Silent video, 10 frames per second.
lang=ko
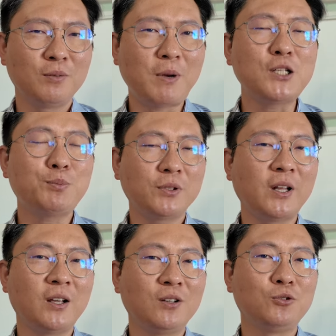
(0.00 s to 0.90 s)

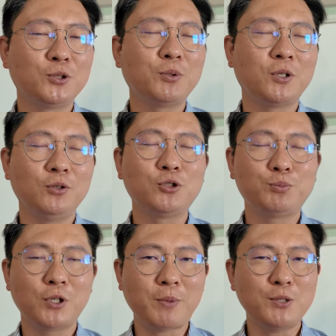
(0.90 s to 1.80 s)
80불대,
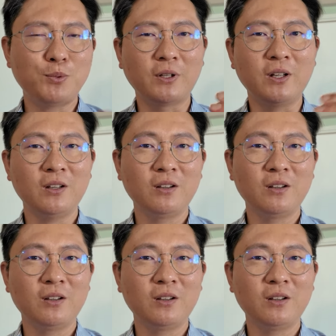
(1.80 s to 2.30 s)
60불에서 80불대.